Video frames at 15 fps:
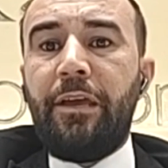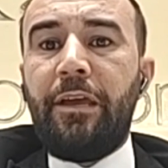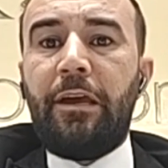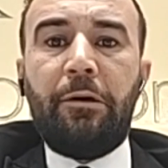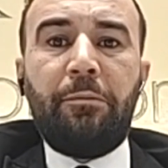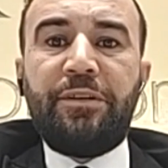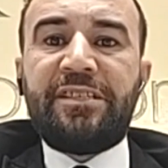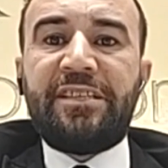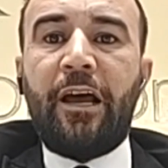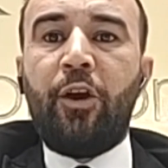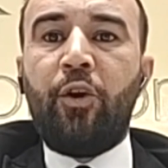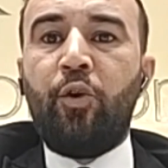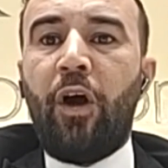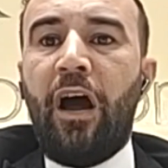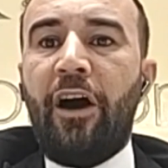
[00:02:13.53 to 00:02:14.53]

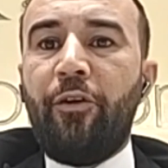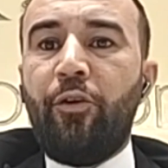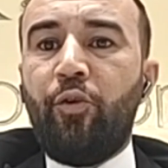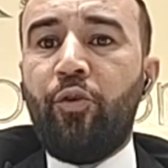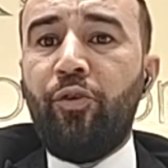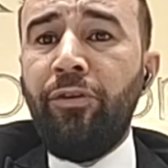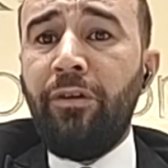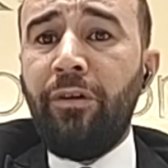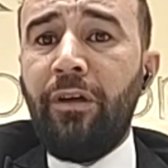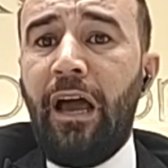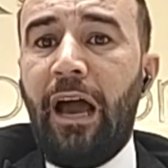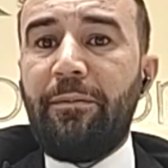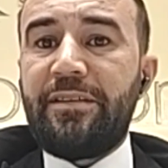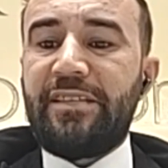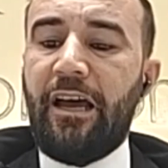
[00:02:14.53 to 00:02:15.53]
بيستغلوا قانون
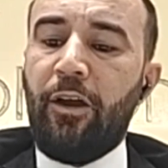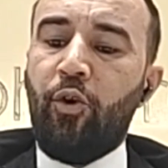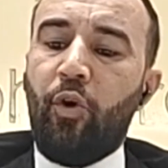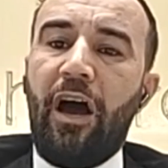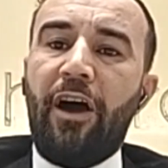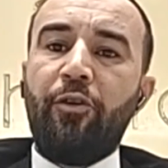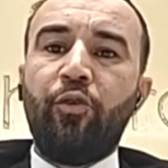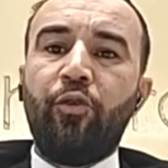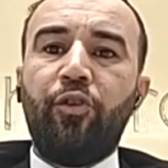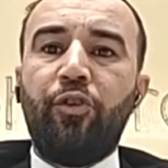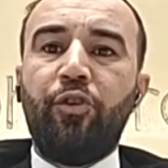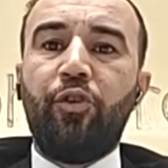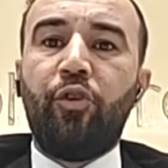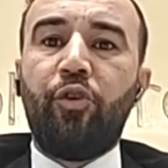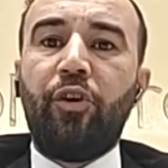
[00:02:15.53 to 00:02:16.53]
عم يستغلوا قانون
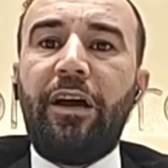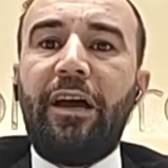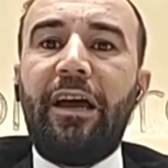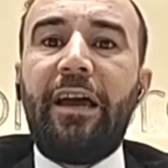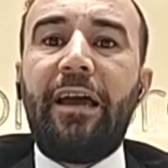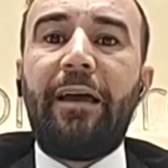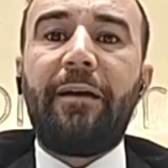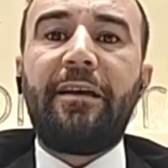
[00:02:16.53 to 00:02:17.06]
انه آه،